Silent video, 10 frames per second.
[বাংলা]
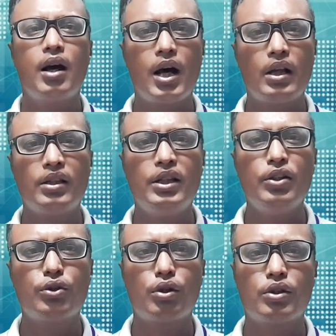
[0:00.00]
আত্মীয়
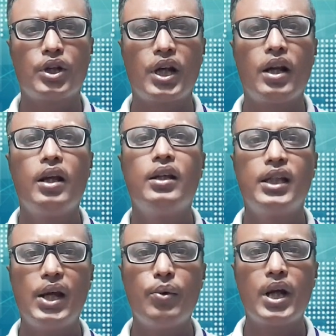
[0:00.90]
স্বজনের
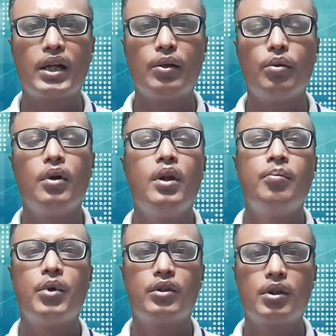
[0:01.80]
কেউ না কেউ
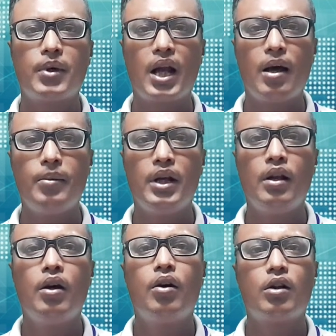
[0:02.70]
মুক্তবালা আমেল
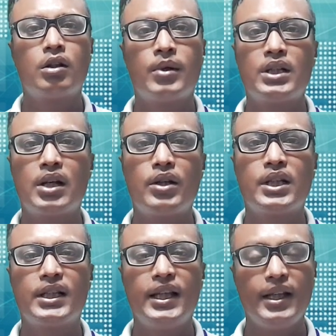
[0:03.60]
অথবা যাওয়া
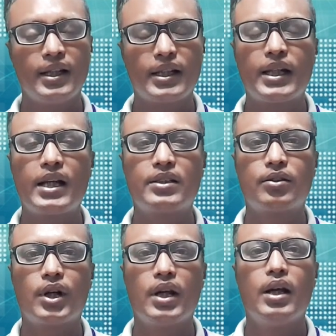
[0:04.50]
যাতে কাজ
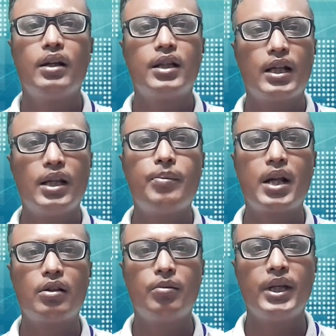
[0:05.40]
করে তাদের মাধ্যমেই